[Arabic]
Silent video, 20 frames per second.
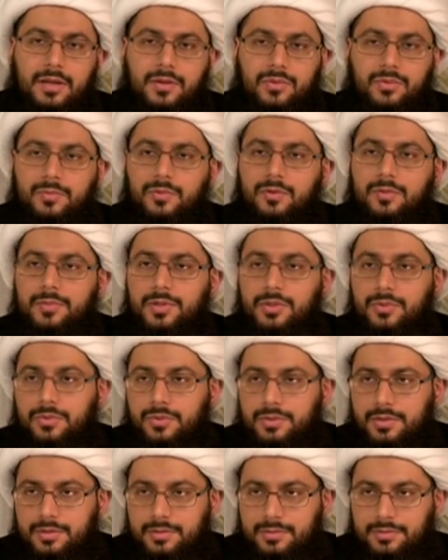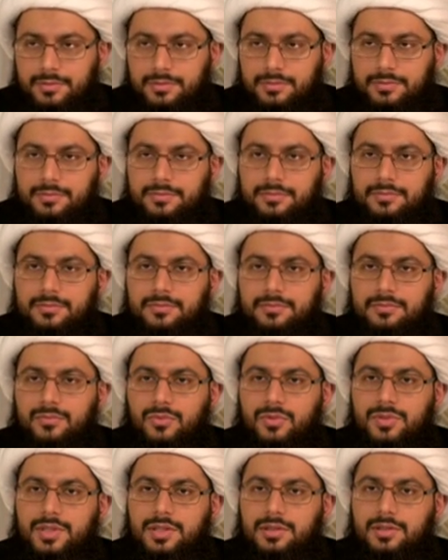نحن مؤمنون
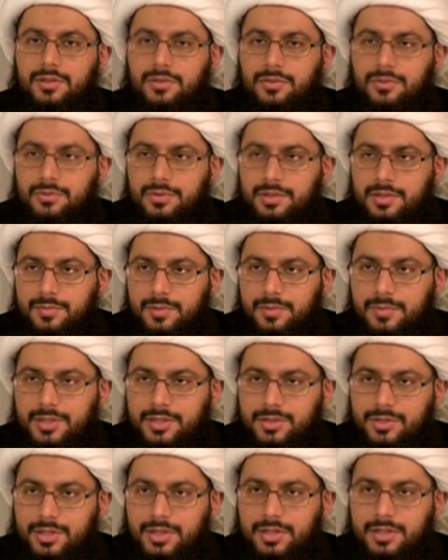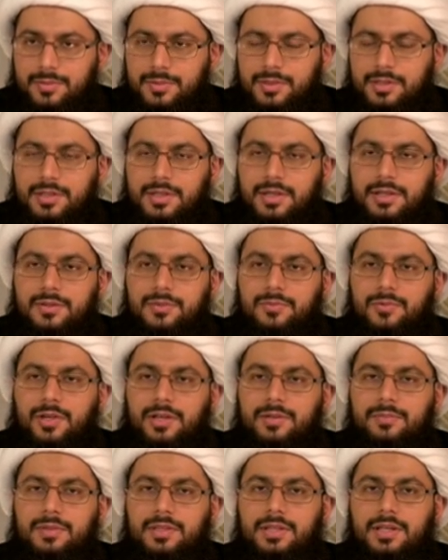مصدقون بما جاء به آل
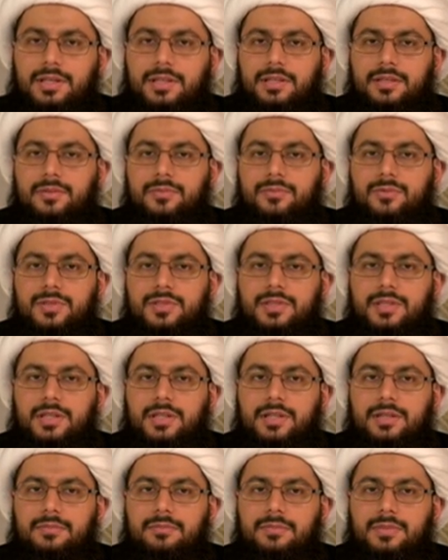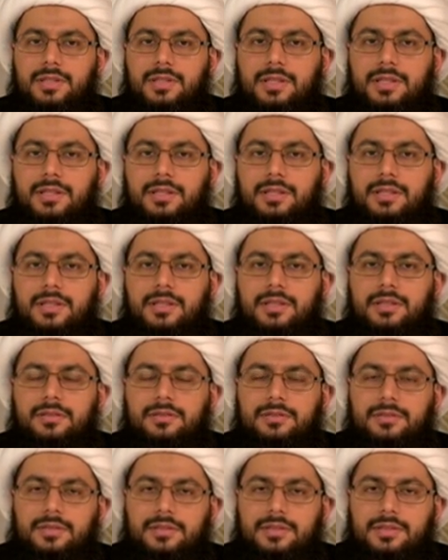محمد عليهم السلام من أن
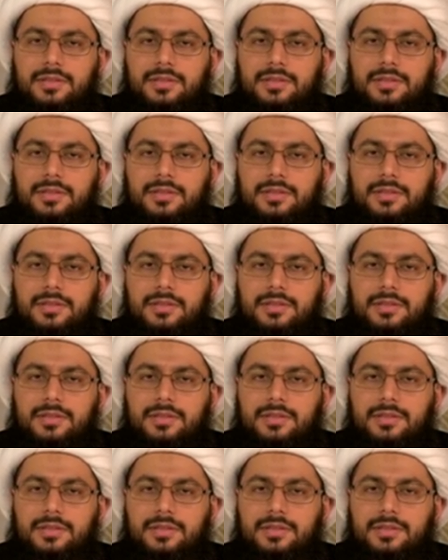